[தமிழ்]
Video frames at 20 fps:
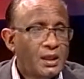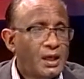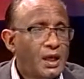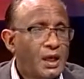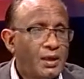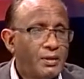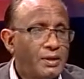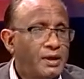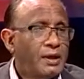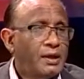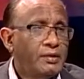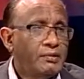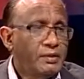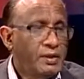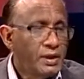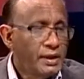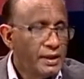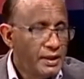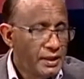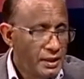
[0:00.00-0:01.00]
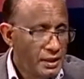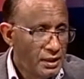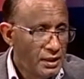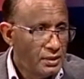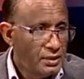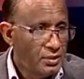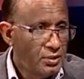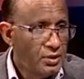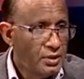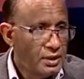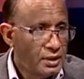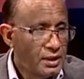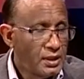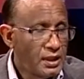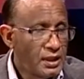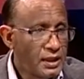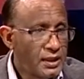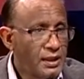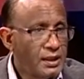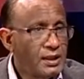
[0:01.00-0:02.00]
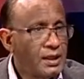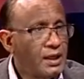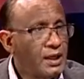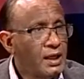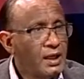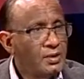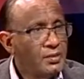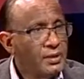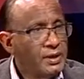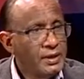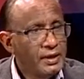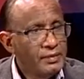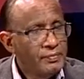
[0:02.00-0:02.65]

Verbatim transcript: அவர்கள் இவரை எரித்து கொண்டிருக்கிறார்கள் ஆகவே